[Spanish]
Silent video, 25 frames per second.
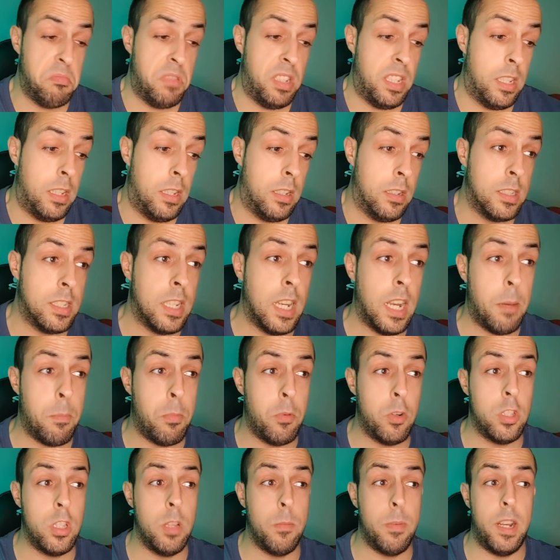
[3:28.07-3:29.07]
y se la ha
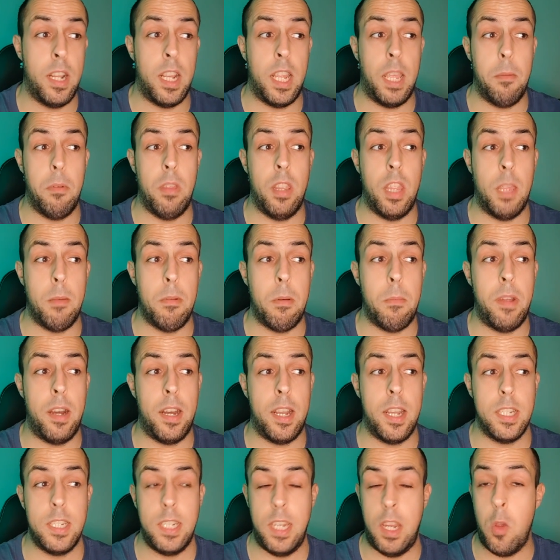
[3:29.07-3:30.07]
puesto para que Benzema
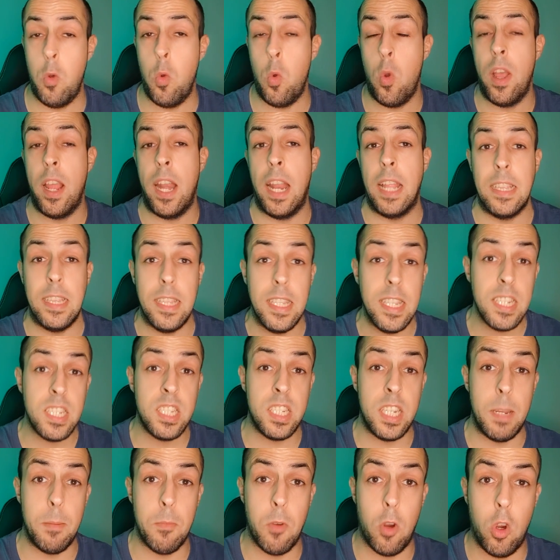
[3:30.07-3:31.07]
marcase un
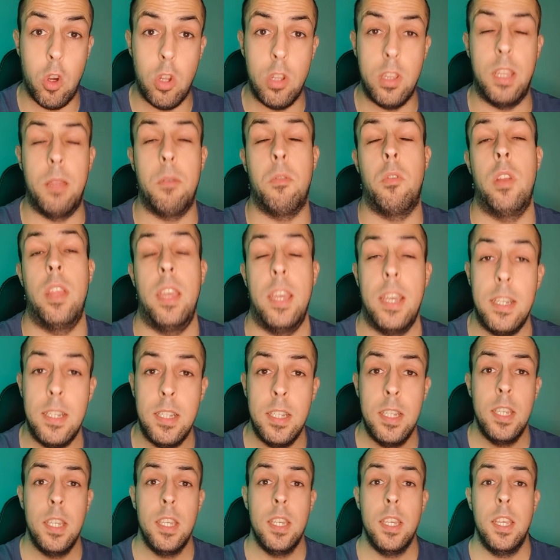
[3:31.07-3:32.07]
grandísimo gol de
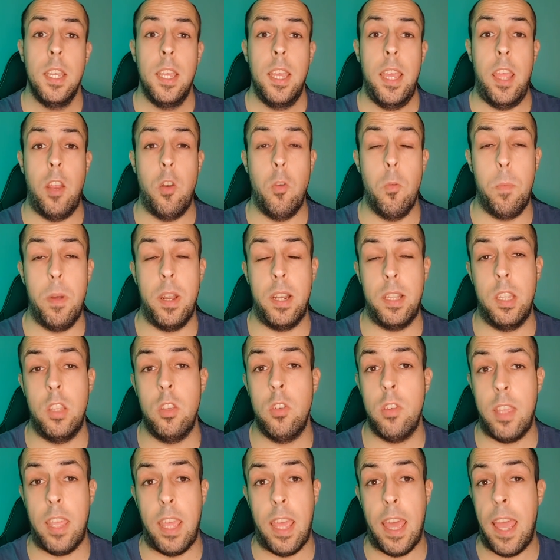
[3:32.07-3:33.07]
golea en un
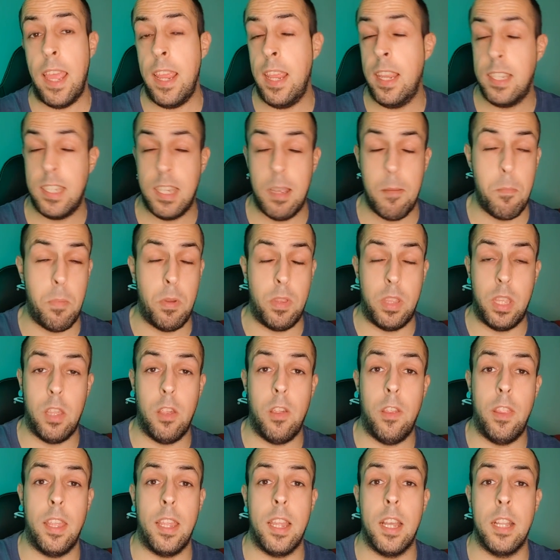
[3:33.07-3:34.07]
partido que ahí se ha
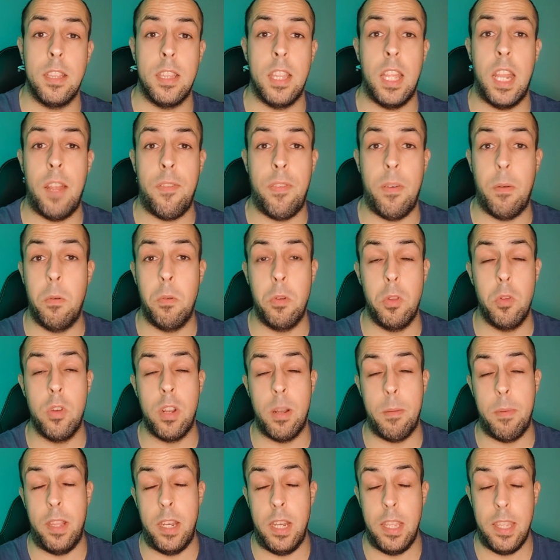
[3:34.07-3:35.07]
empezado a decantar a favor de un
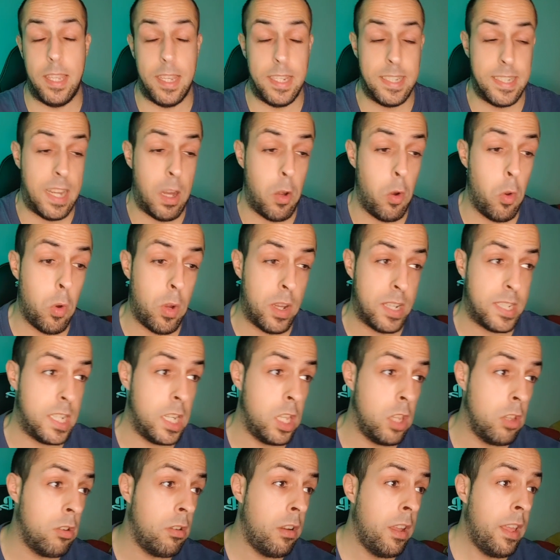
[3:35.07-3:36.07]
Real Madrid que es que luego ha
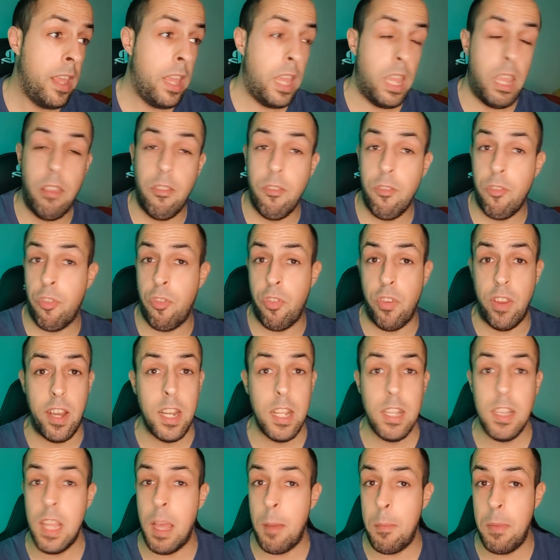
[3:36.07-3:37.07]
sido
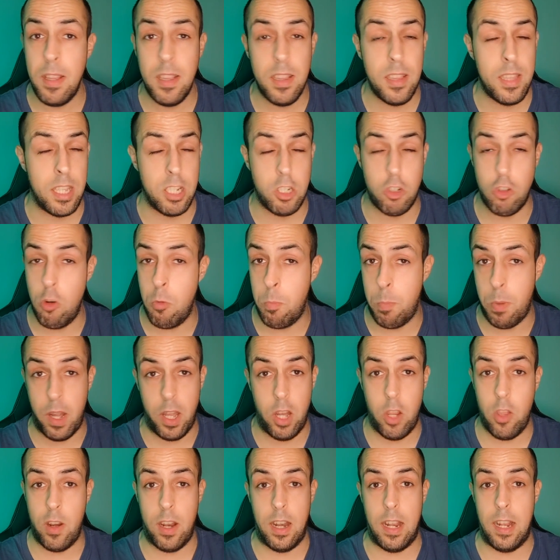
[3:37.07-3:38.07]
infinitamente
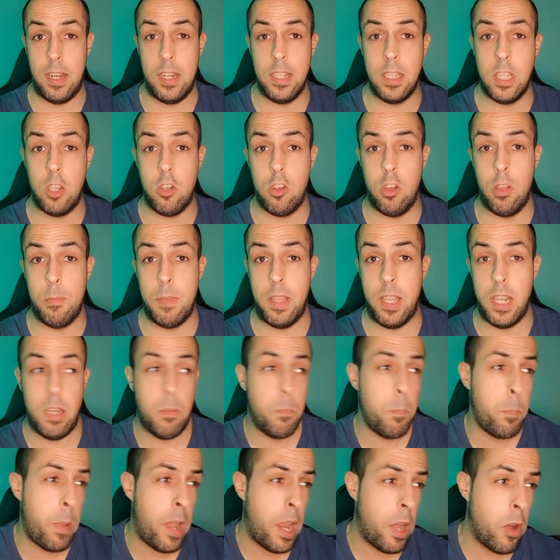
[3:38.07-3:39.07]
superior al Atlético de Madrid,
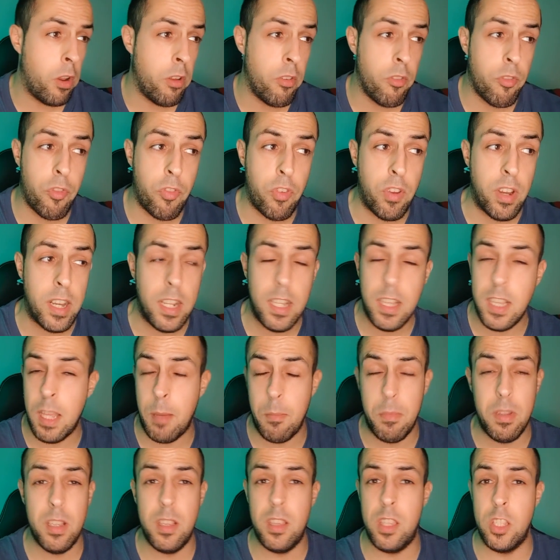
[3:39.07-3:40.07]
pero
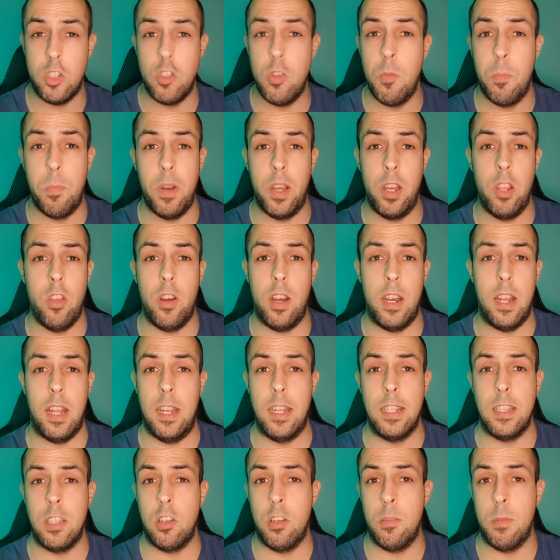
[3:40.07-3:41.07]
infinitamente superior al
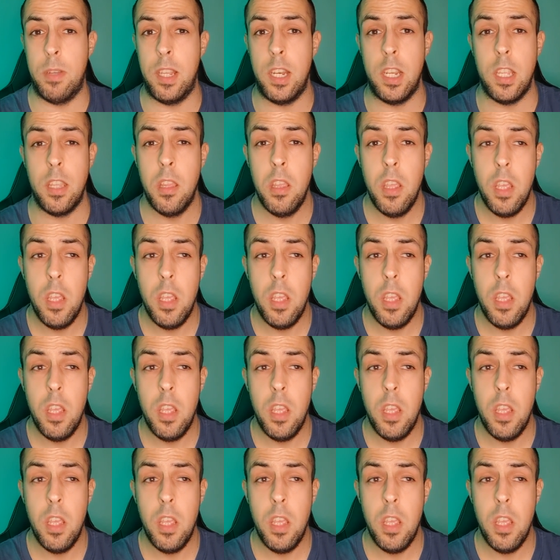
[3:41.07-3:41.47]
Atlético de Madrid.